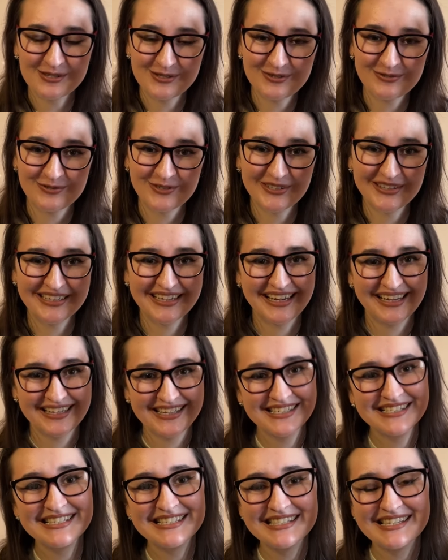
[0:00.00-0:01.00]
но ну вот,
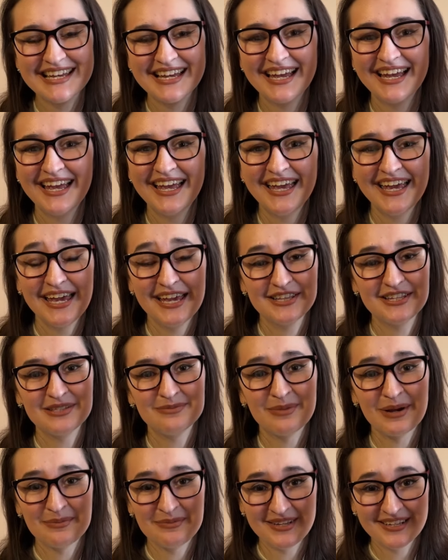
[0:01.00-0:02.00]
наконец-то, этот
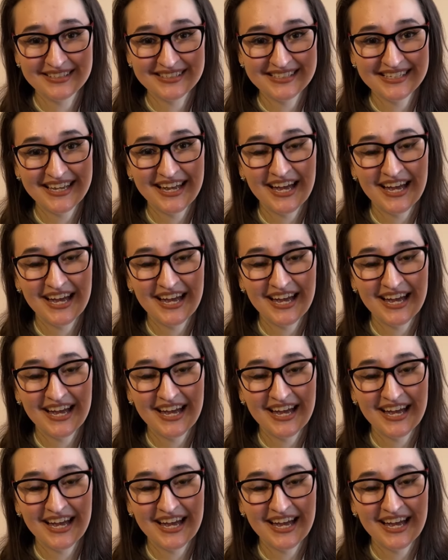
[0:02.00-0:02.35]
момент